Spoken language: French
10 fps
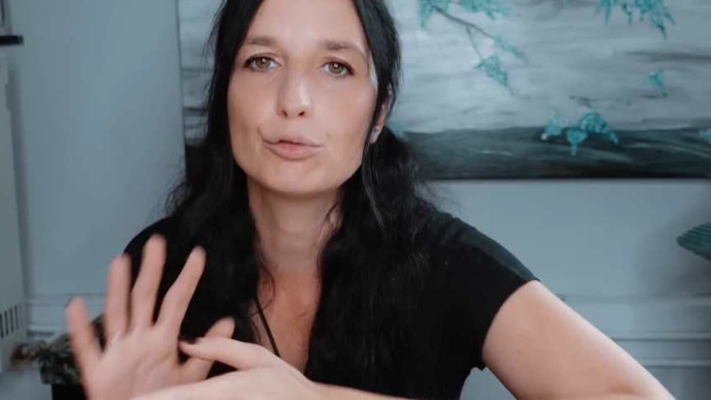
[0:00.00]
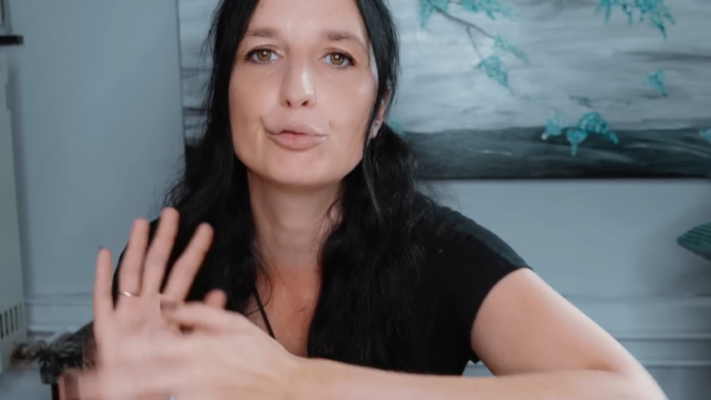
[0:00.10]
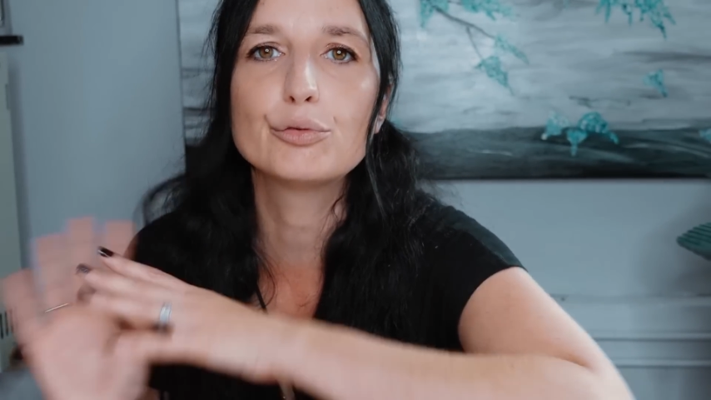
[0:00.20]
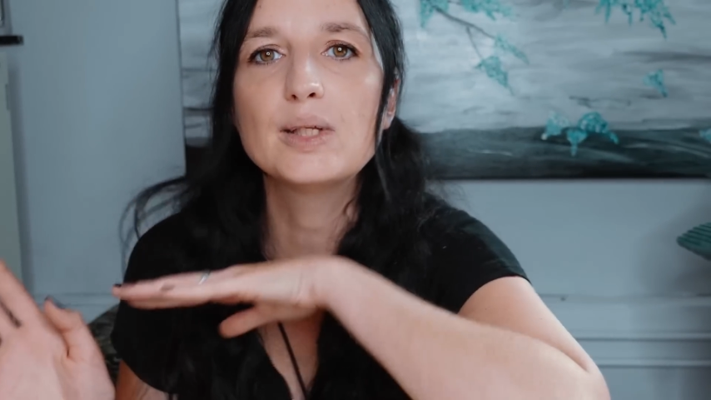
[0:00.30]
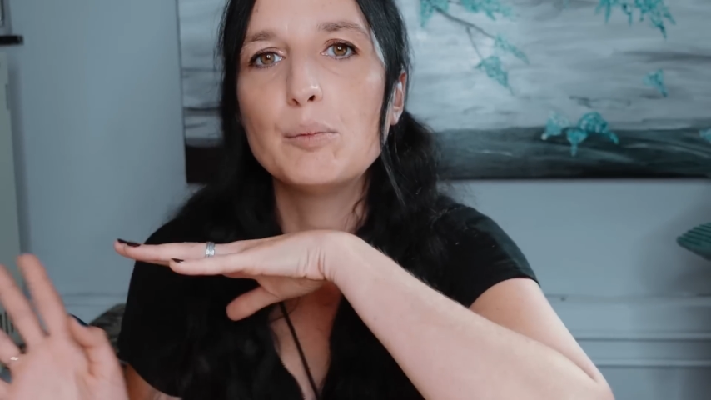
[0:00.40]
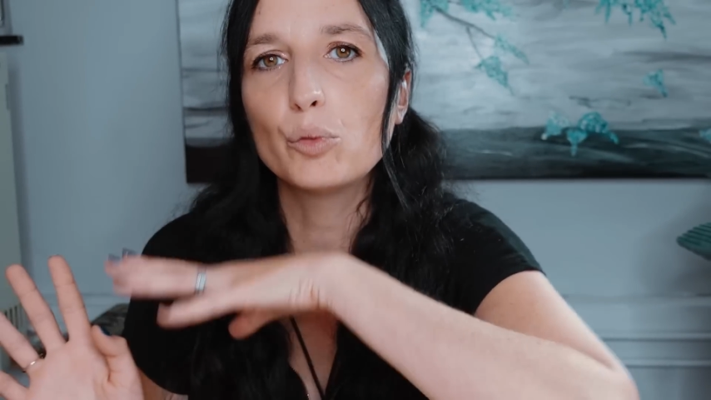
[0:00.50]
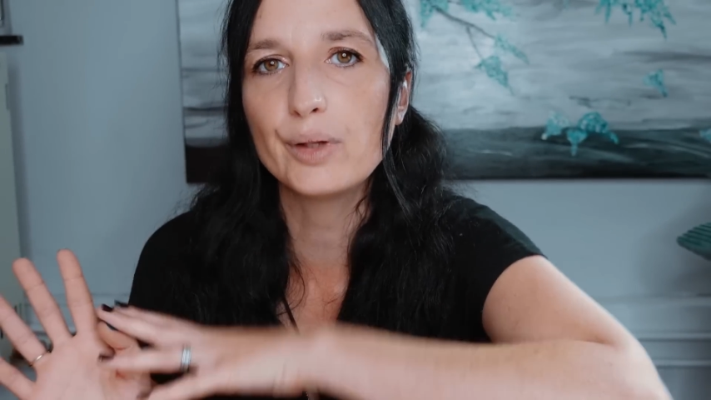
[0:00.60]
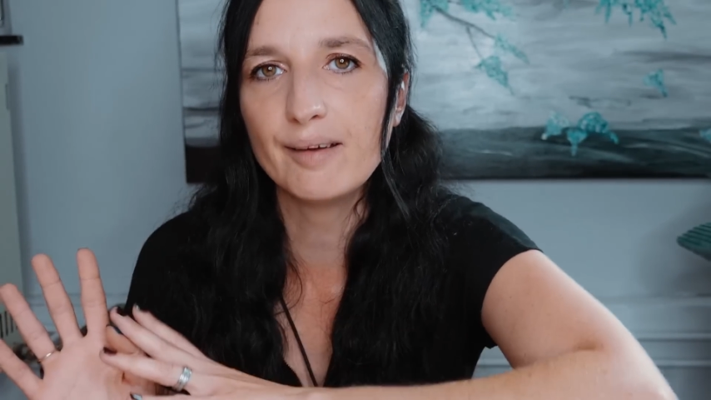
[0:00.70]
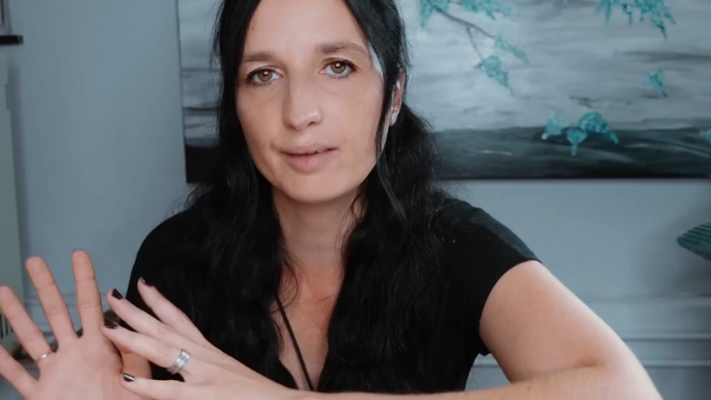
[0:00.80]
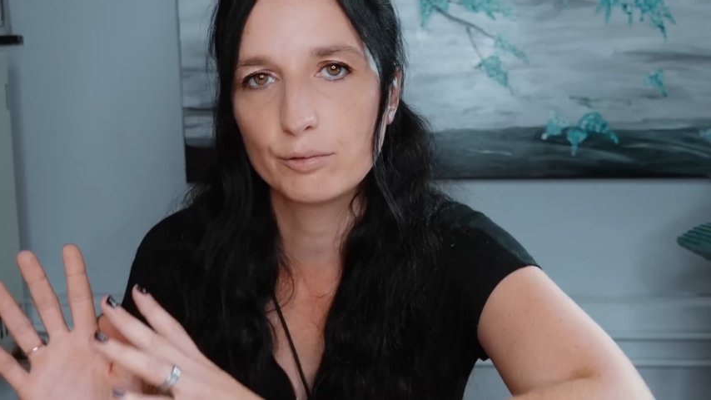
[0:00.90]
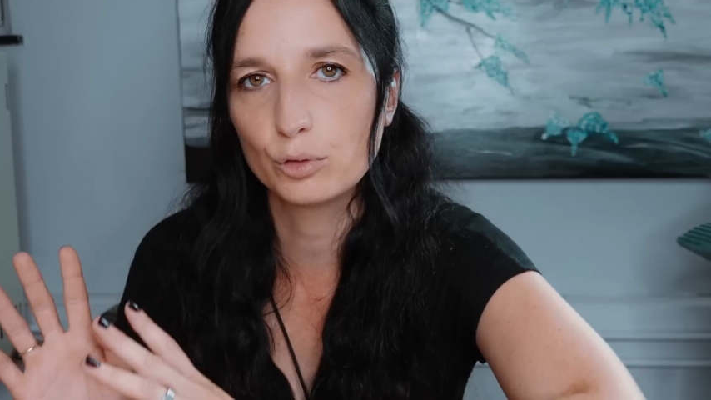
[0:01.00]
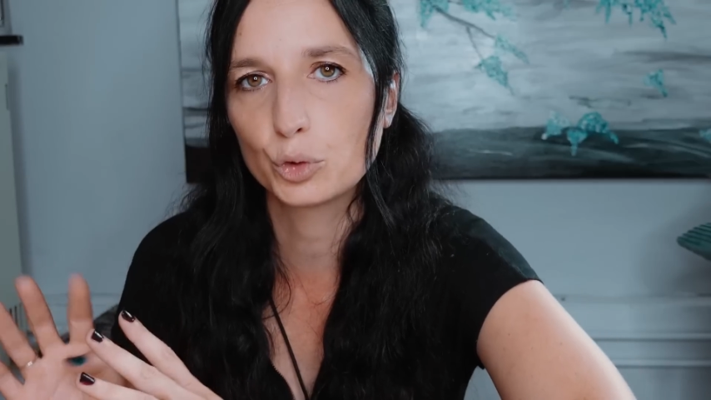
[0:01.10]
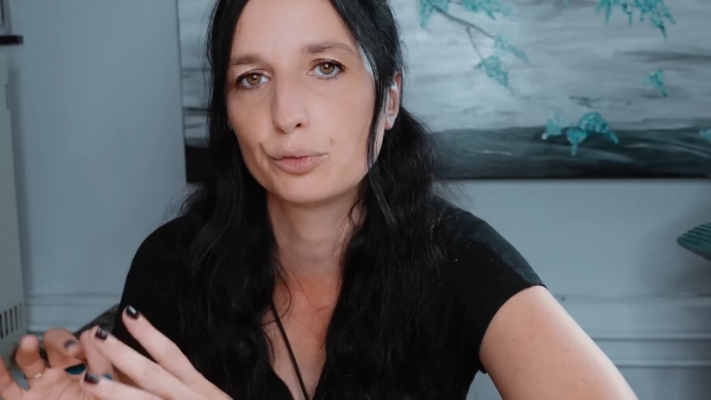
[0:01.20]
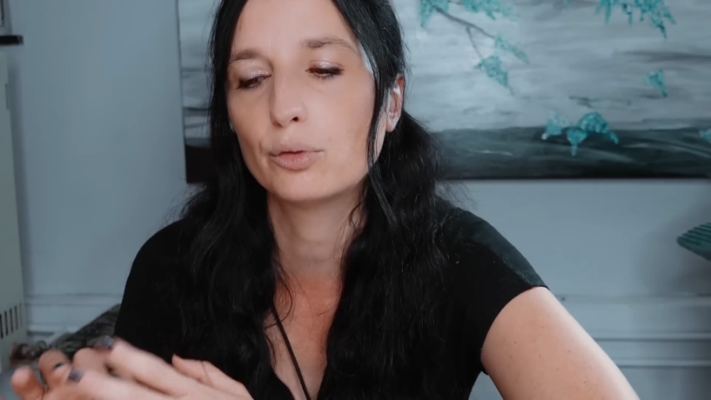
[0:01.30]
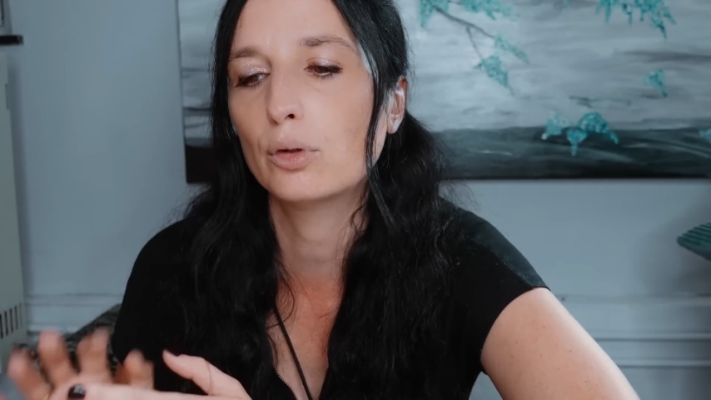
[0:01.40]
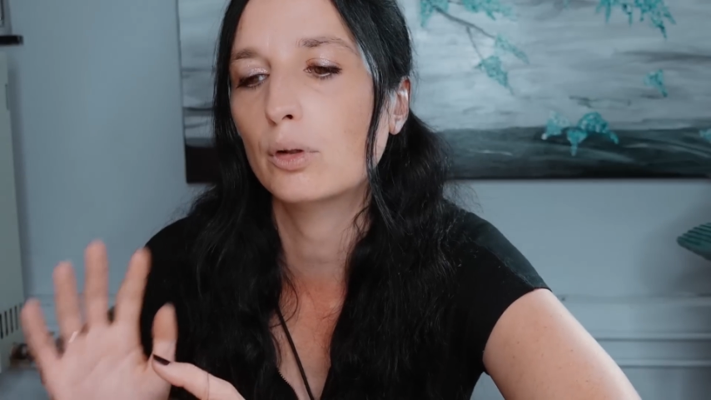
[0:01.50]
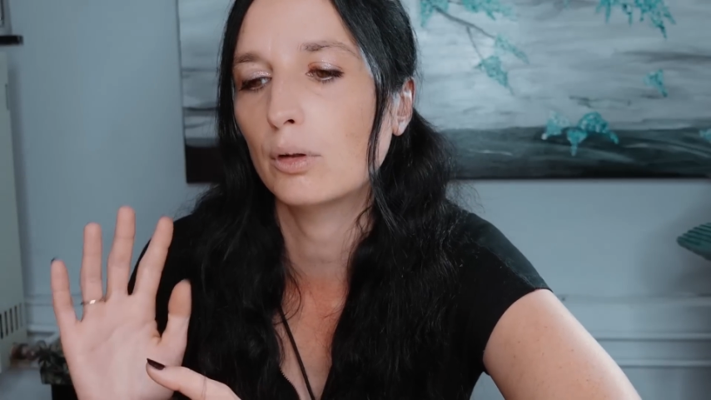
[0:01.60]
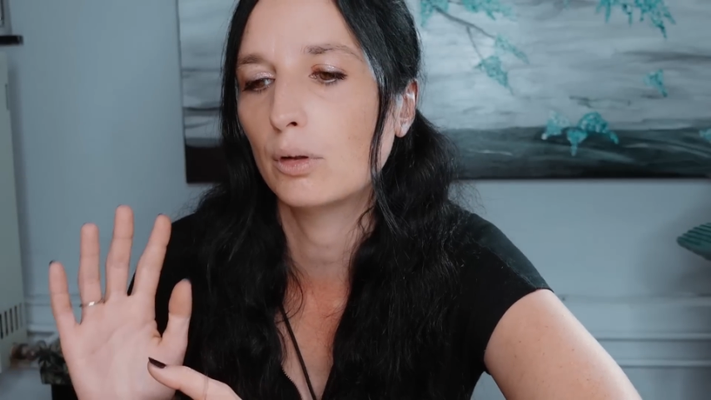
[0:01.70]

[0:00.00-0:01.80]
vous vous débrouillez avec vos chevaux.